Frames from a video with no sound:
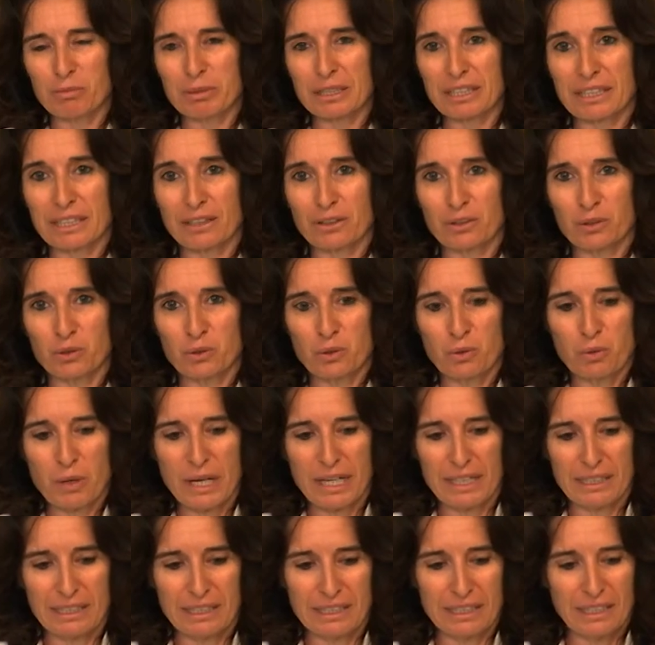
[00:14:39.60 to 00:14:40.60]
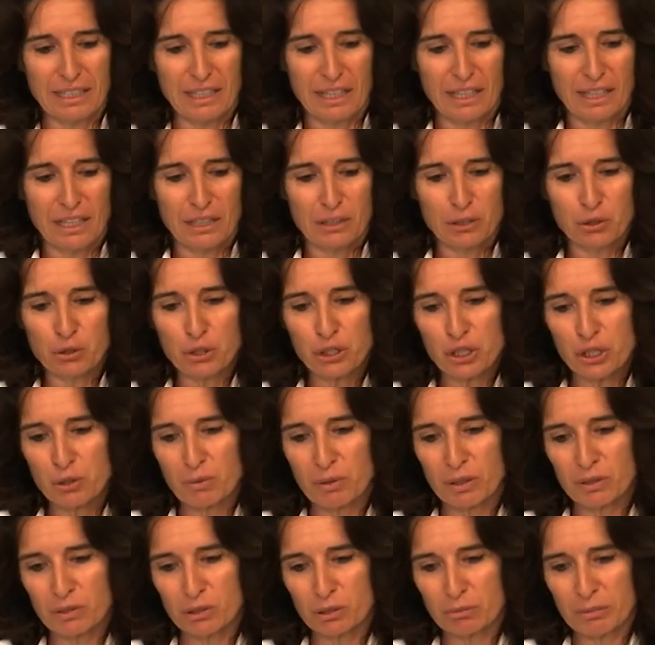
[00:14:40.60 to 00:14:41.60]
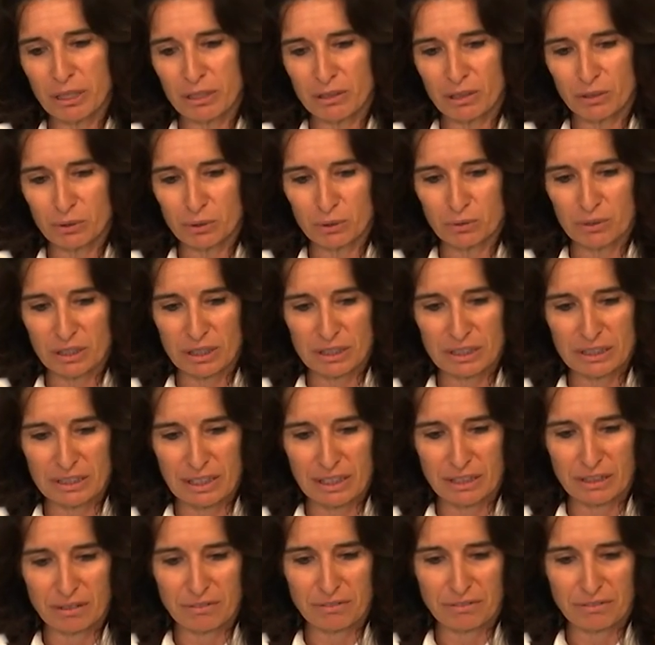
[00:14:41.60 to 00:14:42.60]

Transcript: perché con quelli riuscì quantomeno a contrastare il